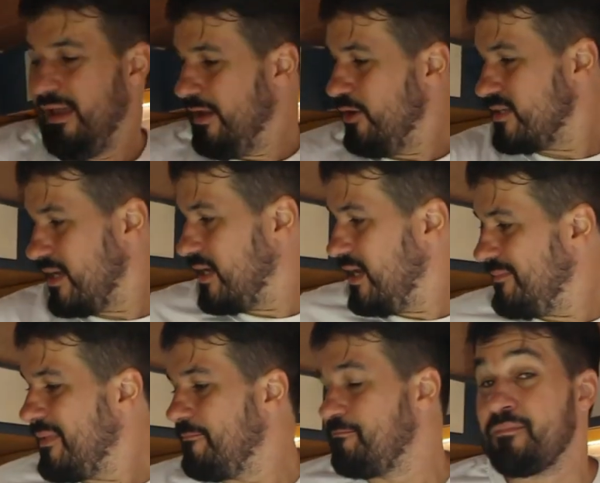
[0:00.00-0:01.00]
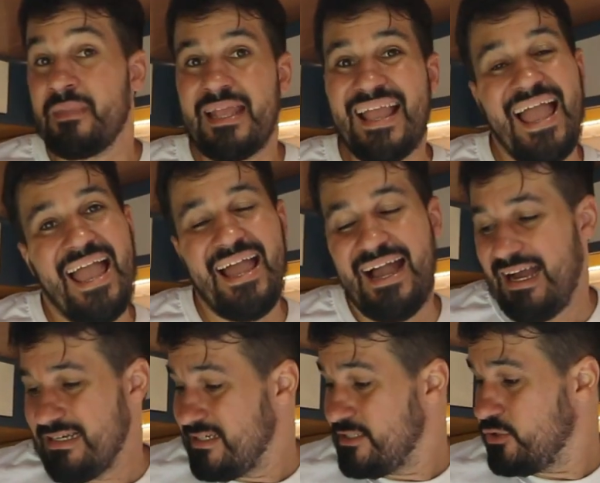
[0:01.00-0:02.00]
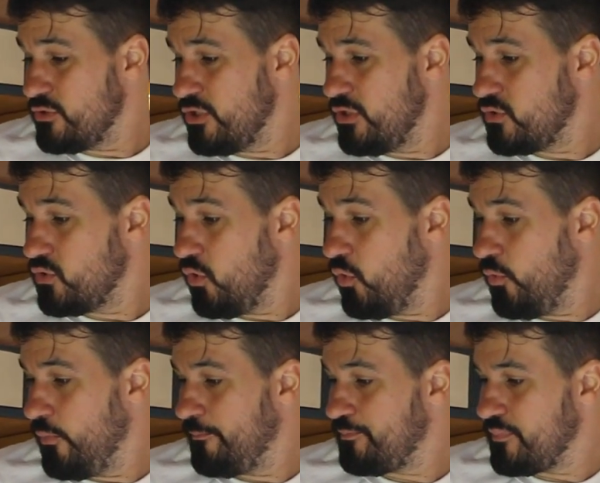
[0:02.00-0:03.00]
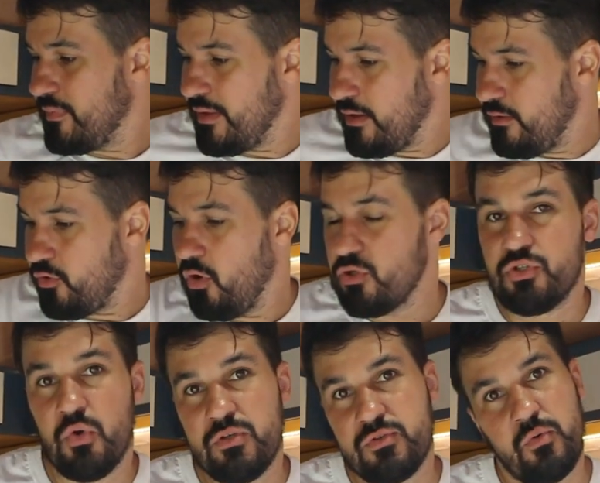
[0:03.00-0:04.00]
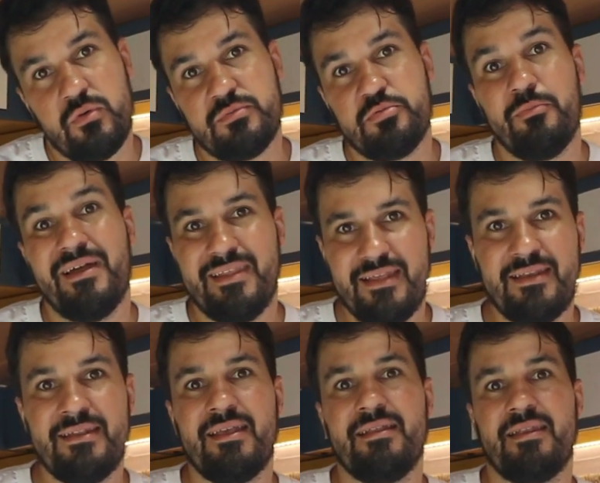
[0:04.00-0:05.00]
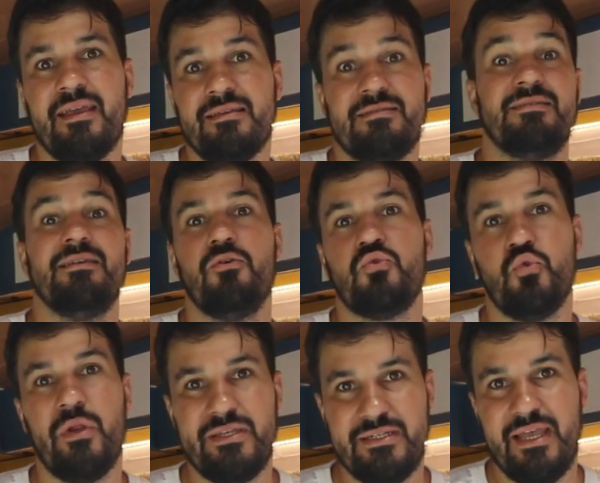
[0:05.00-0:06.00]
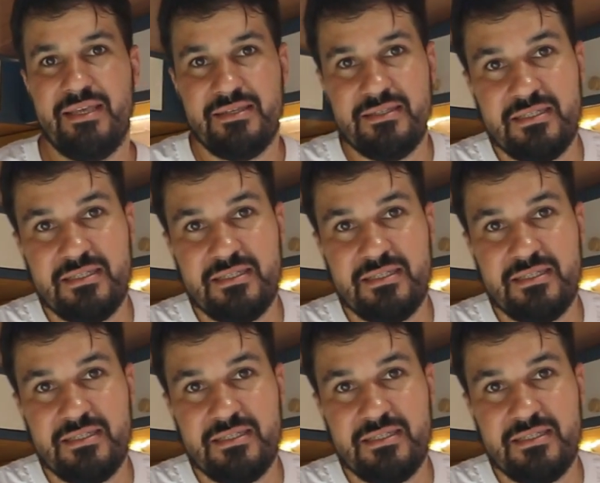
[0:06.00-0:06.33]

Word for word: A nossa cama, a gente utilizou colchões com espuma D33 e altura de 10